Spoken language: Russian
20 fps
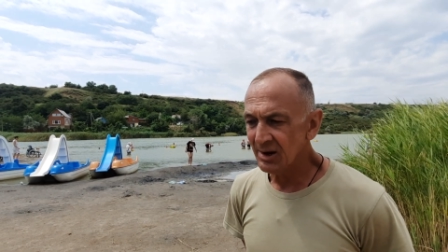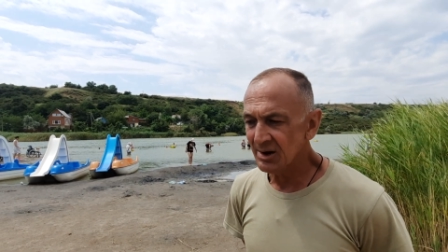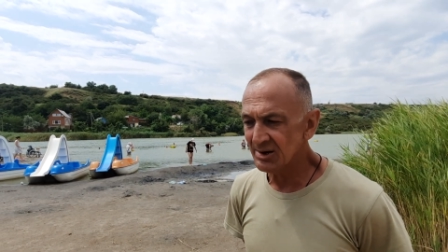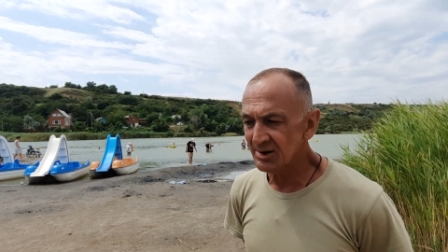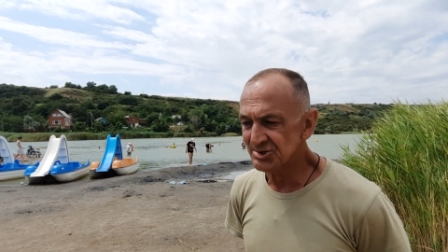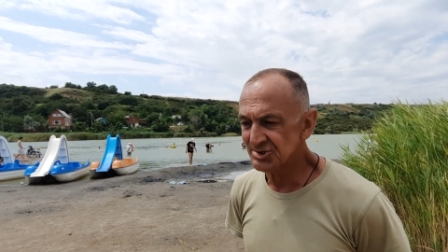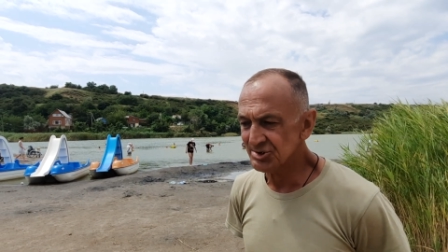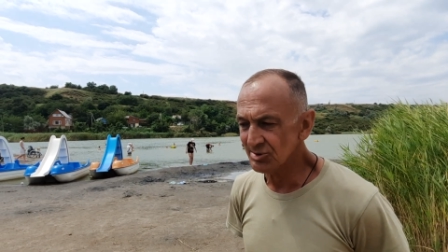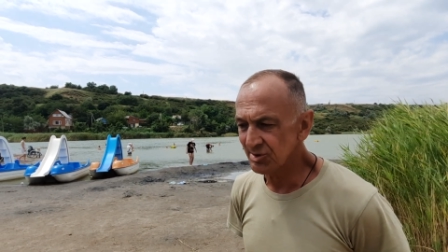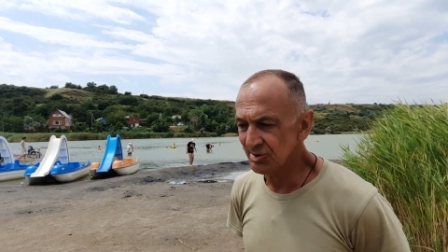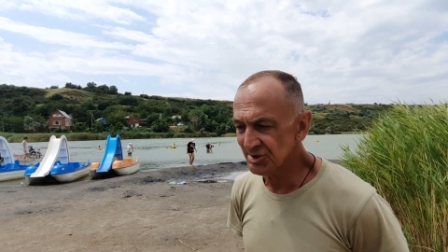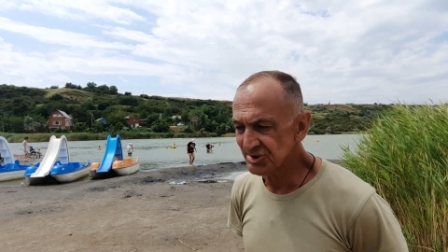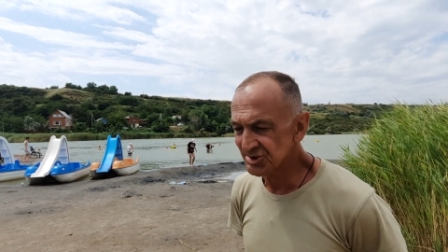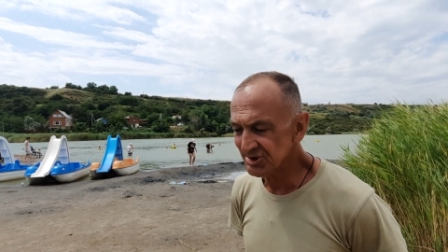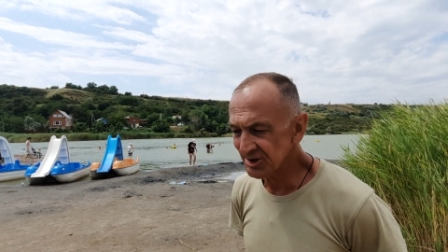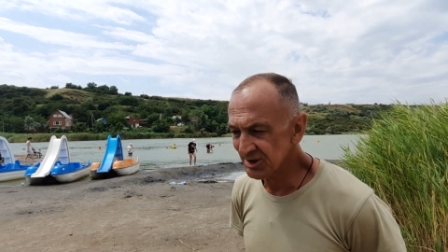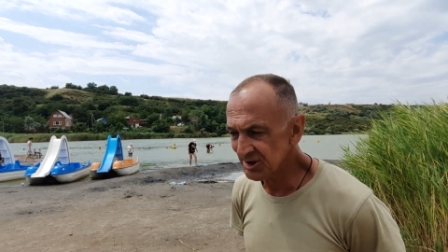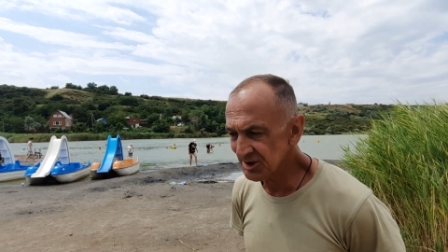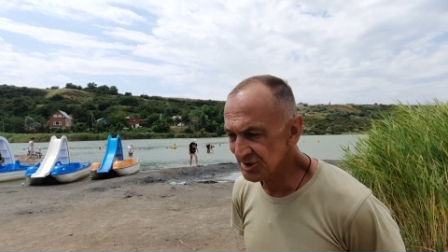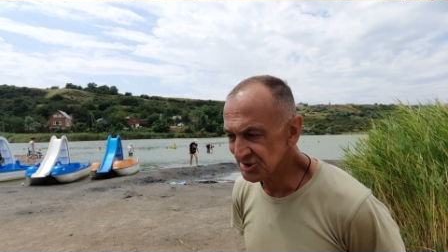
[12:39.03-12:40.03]
Э,
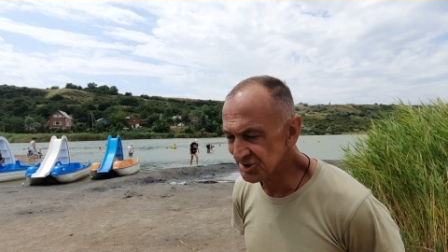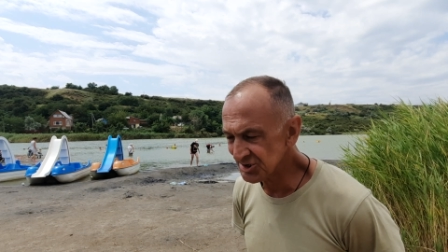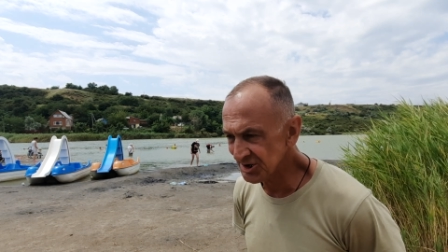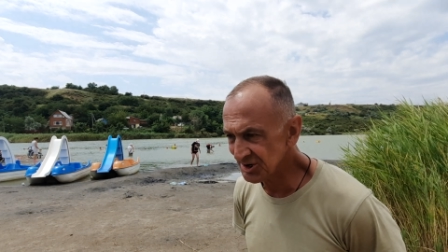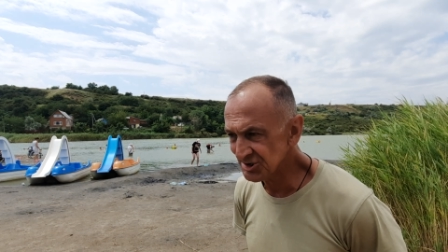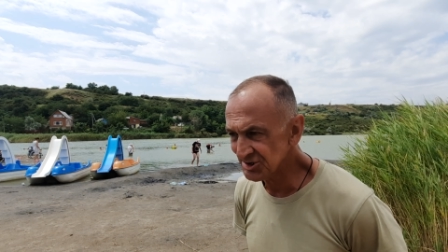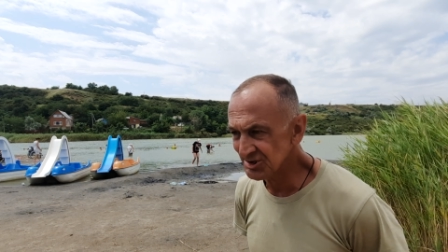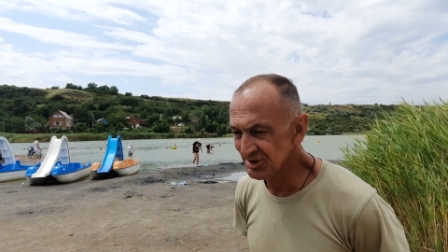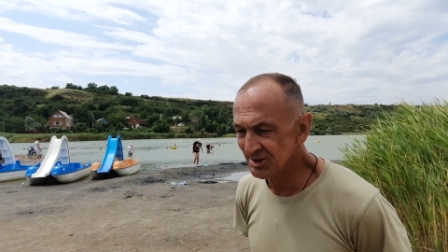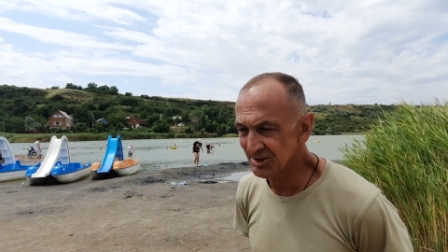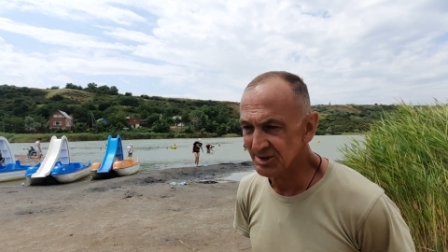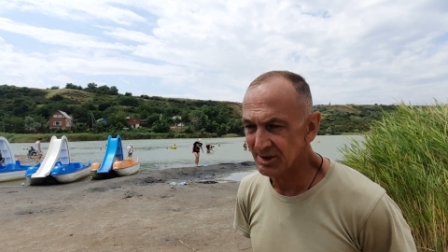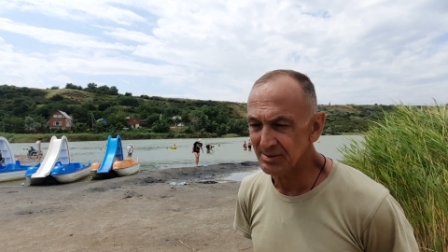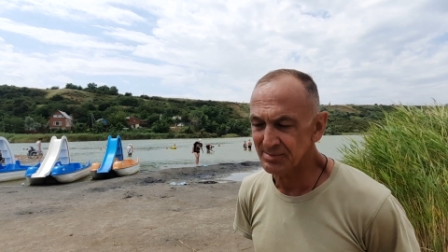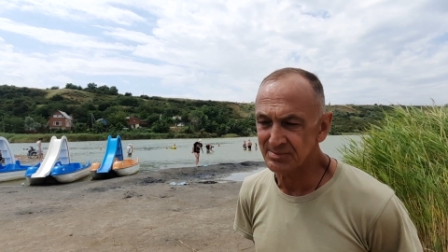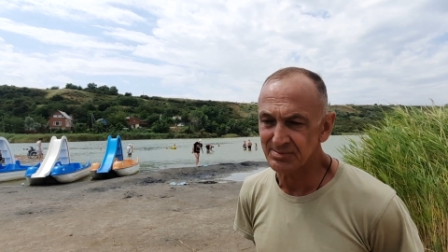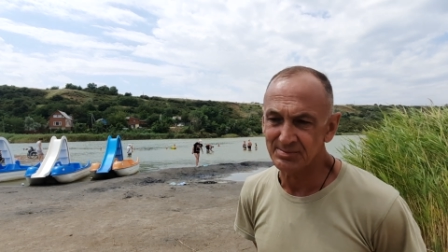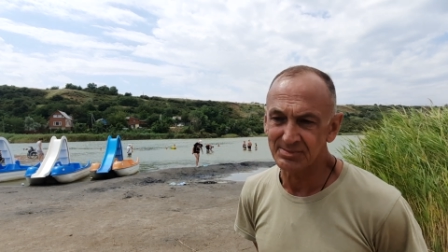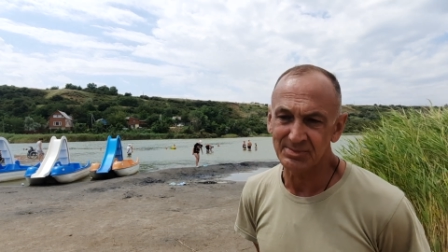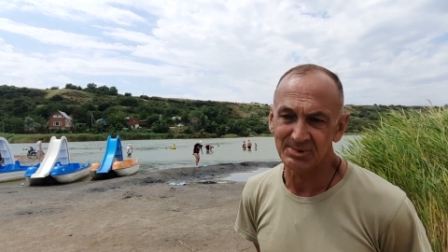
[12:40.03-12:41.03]
желудочно-кишечный
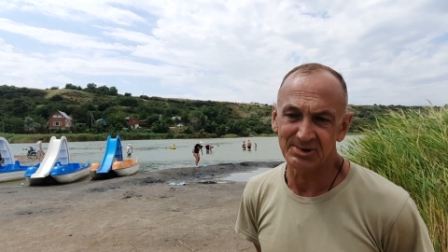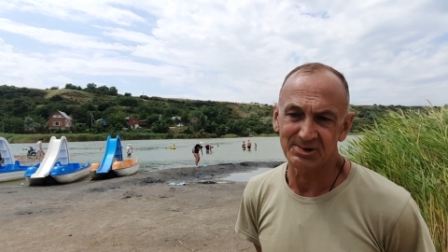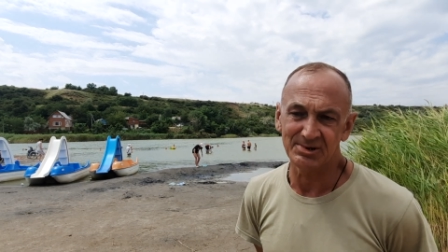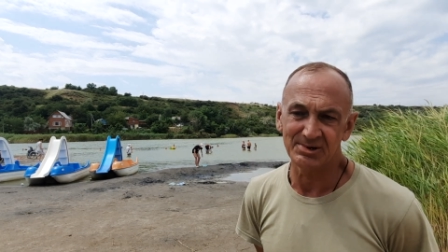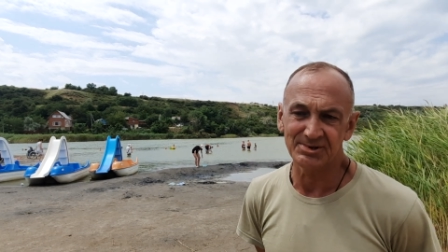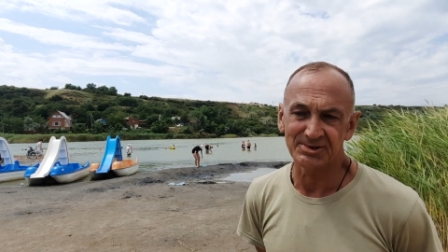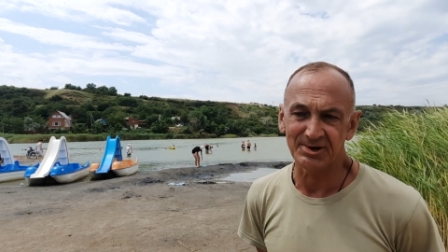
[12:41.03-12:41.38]
там э,